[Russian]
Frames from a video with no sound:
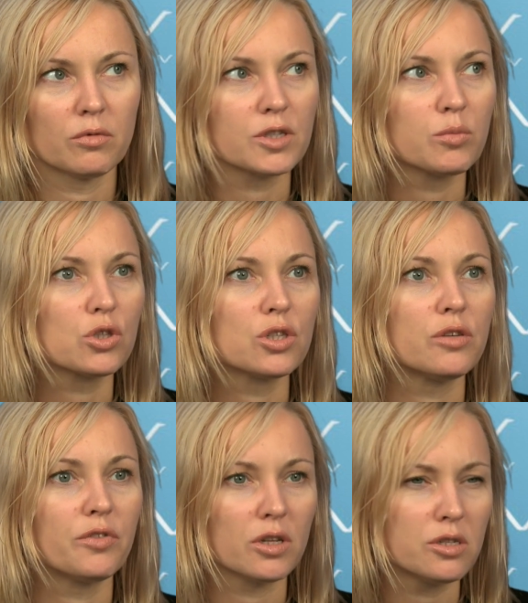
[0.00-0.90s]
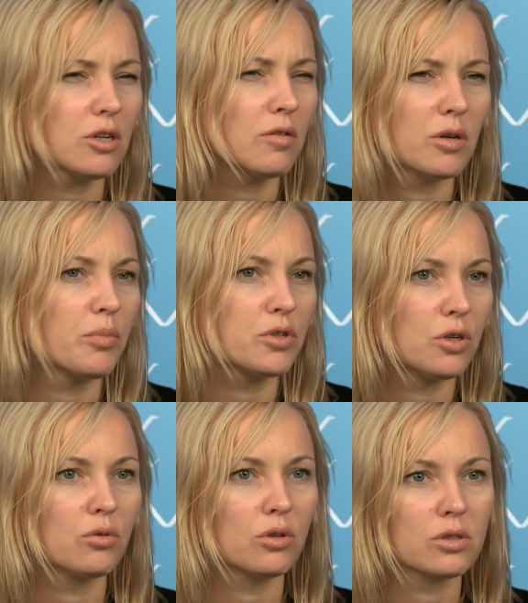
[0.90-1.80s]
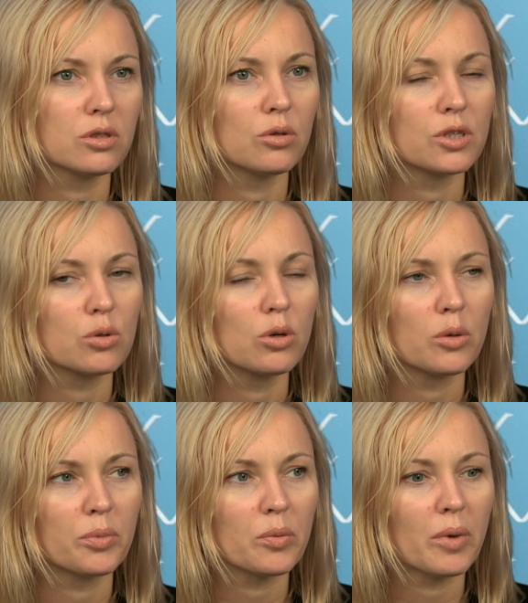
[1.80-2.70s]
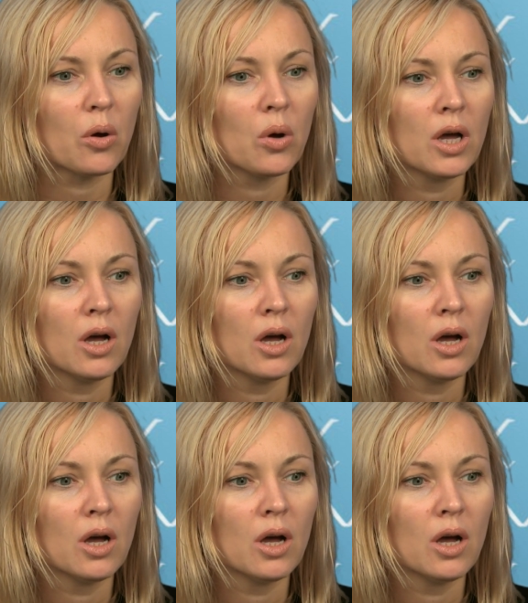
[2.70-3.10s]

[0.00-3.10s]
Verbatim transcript: возможности финансирования определенные, насколько я понимаю.